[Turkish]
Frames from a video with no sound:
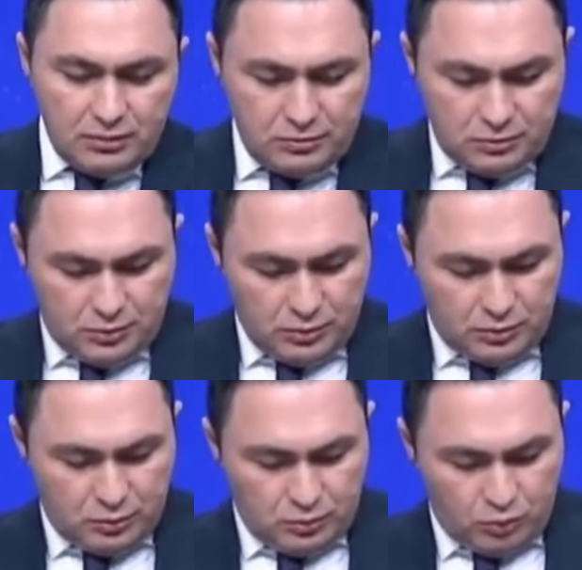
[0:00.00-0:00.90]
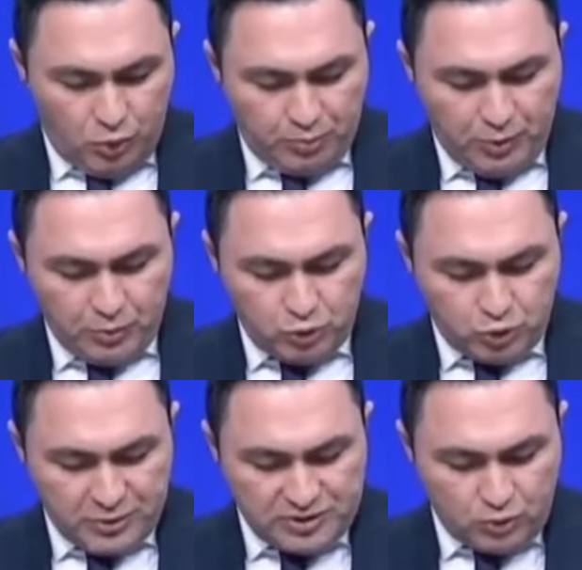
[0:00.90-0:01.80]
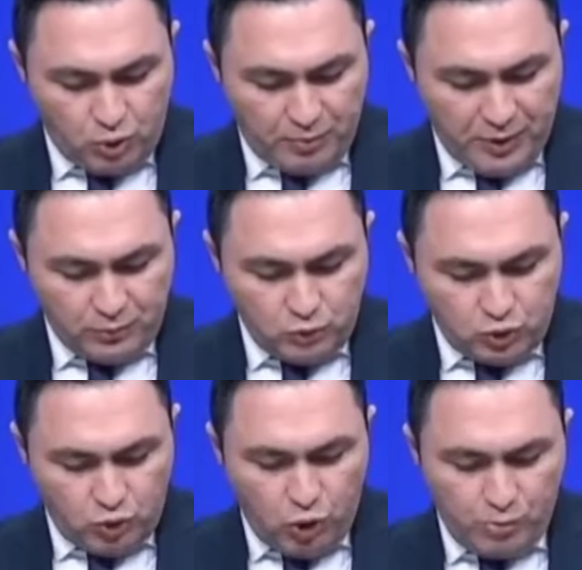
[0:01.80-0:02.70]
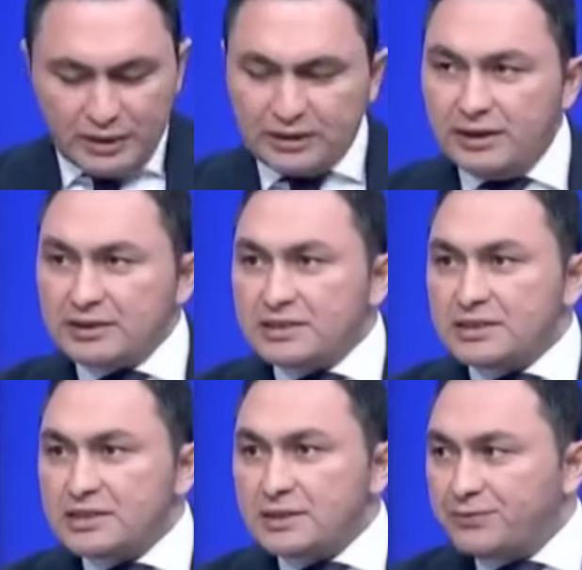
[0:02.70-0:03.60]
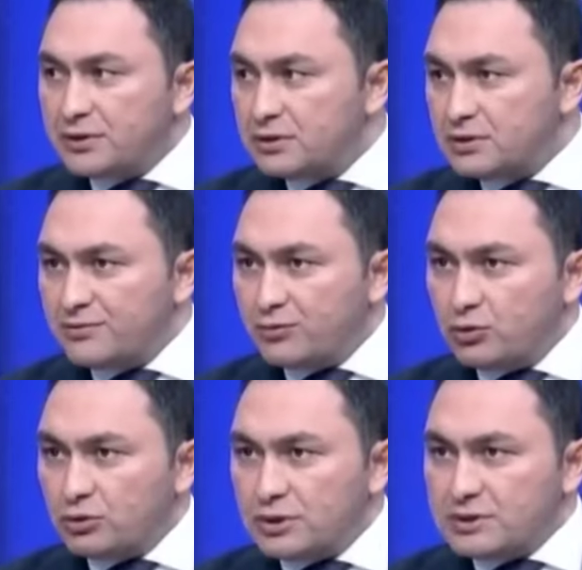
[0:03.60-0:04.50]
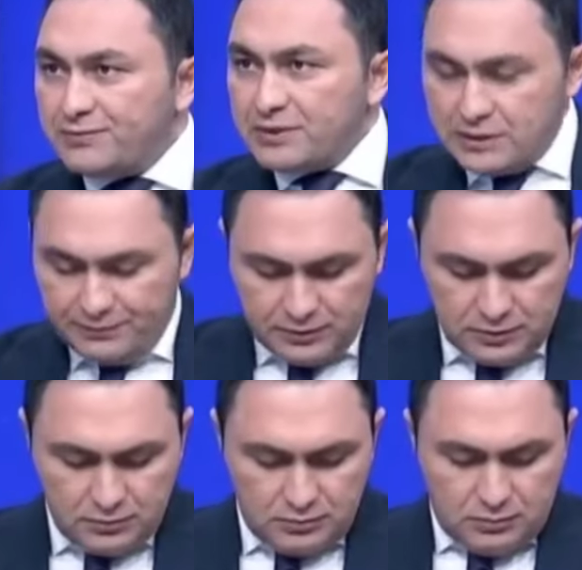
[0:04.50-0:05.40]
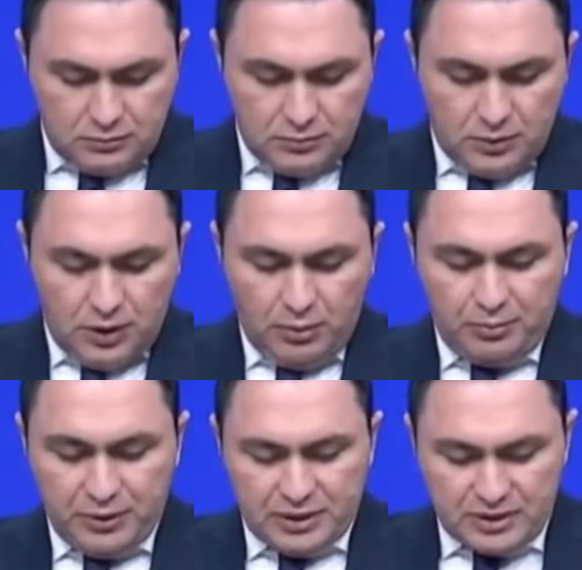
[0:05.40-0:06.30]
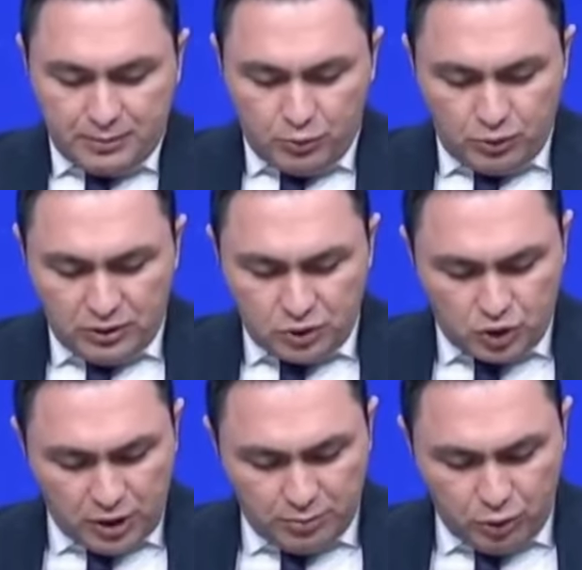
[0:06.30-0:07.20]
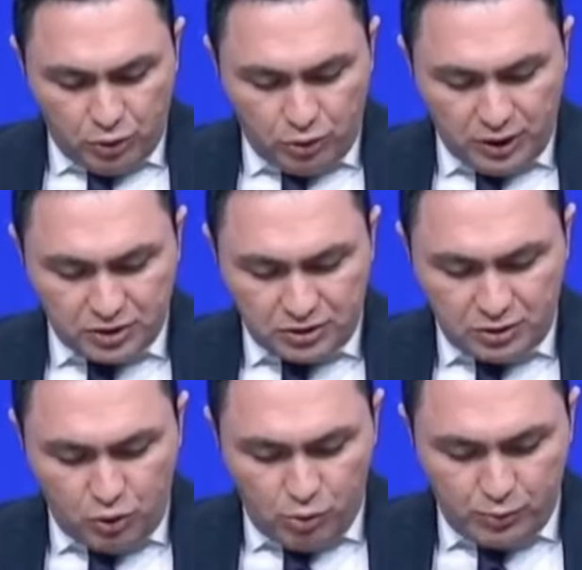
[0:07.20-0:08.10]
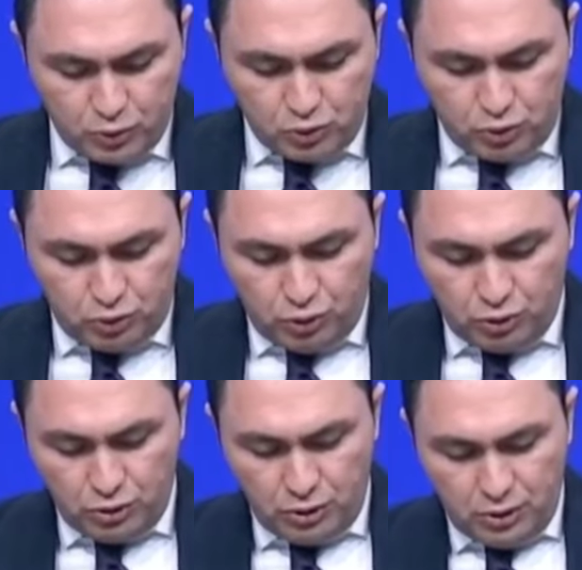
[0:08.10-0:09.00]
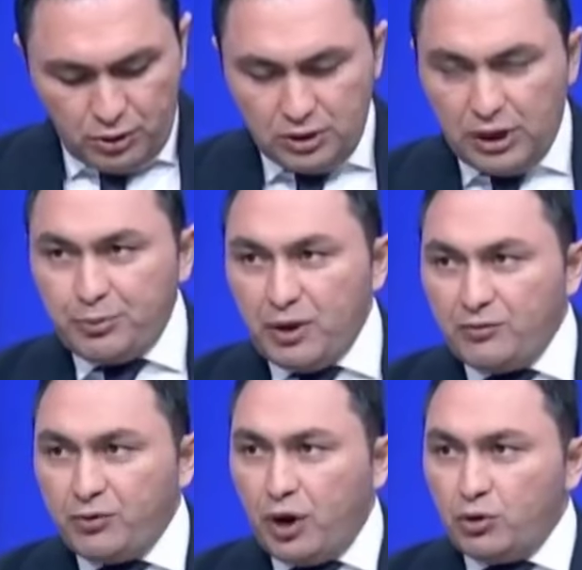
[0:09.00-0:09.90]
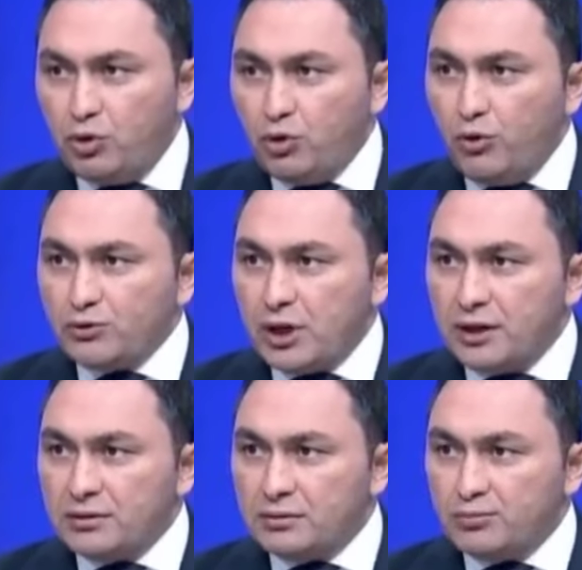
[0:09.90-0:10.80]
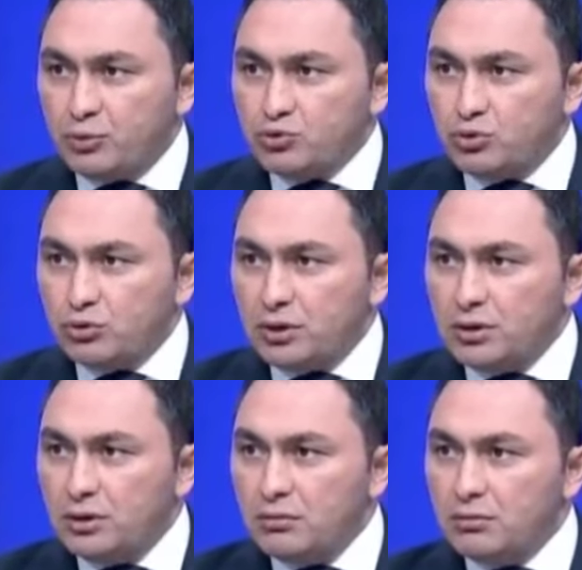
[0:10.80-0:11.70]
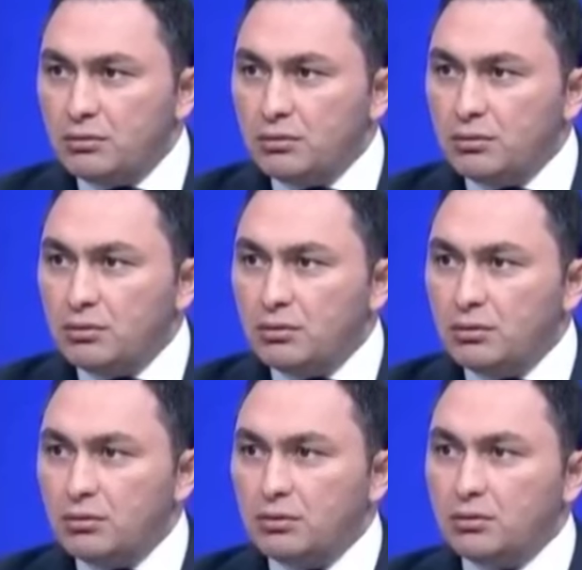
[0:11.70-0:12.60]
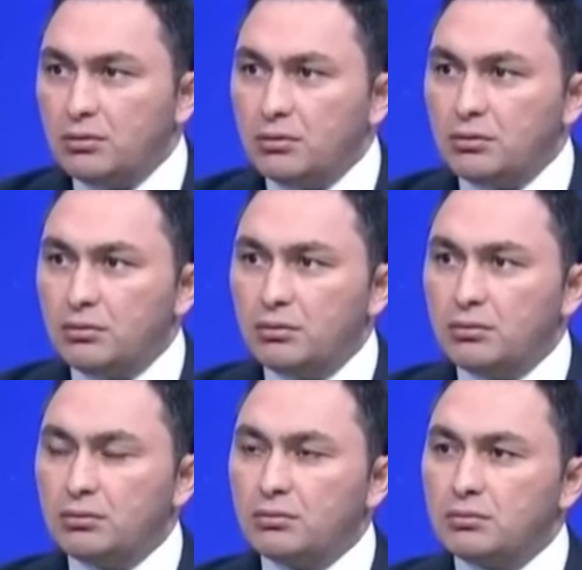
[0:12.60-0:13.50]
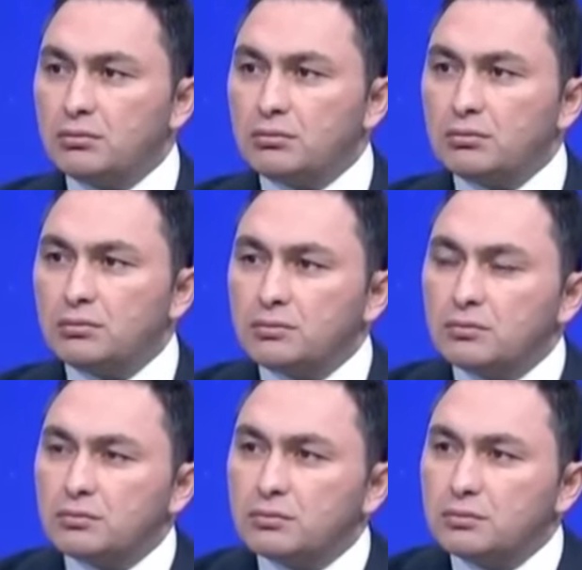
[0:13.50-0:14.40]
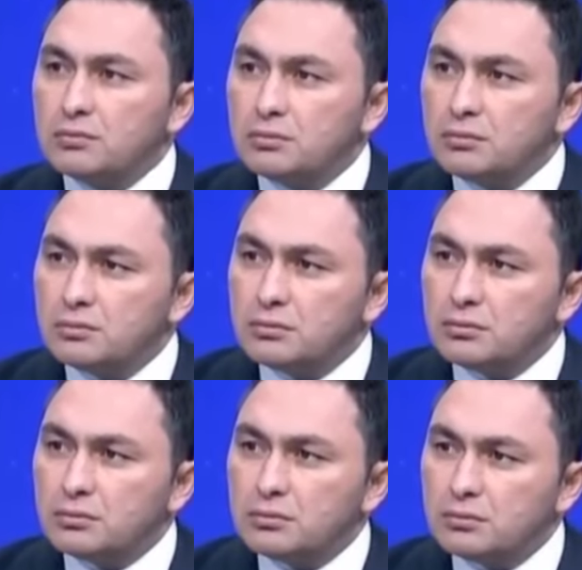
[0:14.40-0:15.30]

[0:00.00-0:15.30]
e, topla buluşması toplam 3 gol beklentisi 0 0.00 ama pres yapıyor dedi. Çalımı yok, kaçırdığı gol pozisyonu yok. Yapılan faul yok, offside pozisyonda değil. Hocam şimdi Okan Buruk